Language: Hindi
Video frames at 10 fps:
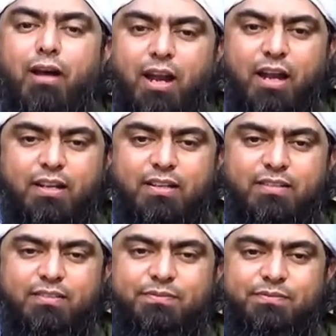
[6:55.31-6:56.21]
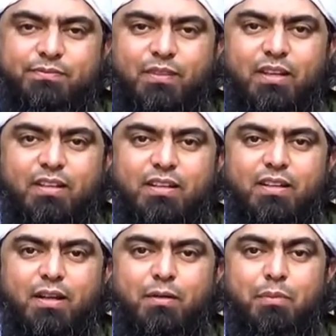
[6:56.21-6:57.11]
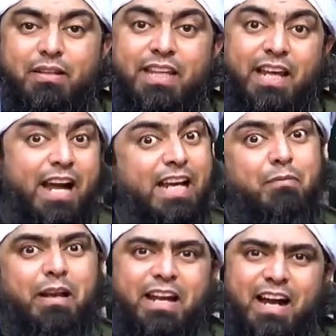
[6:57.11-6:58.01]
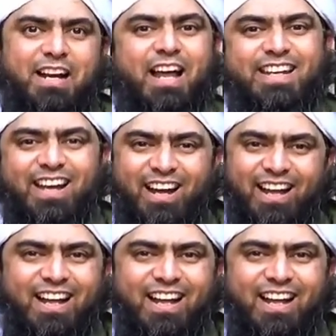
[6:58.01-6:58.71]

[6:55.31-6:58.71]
फखर है पर तेरा क्या बनेगा कालिया